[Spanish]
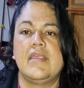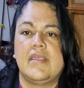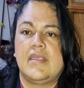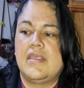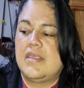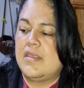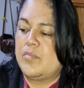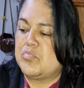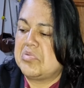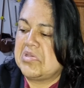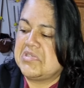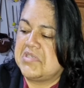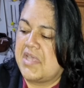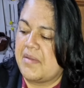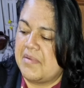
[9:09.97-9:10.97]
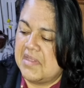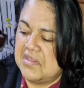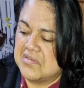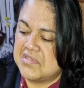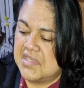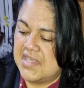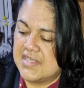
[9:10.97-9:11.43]
Y pues sabrá
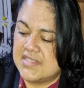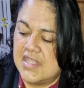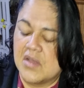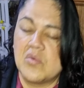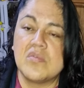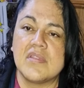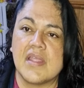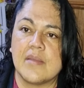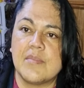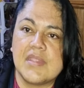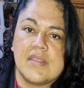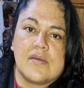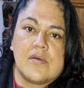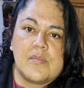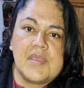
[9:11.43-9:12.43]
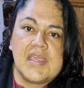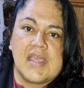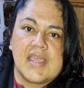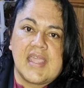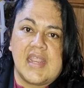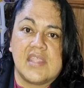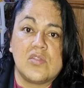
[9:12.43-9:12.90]
Dios de qué es la junta. Me dijo mi hija
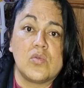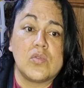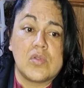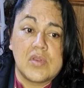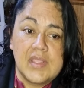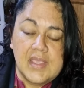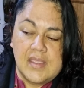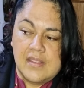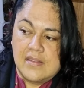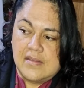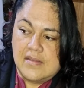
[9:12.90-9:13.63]
que era en tutoría.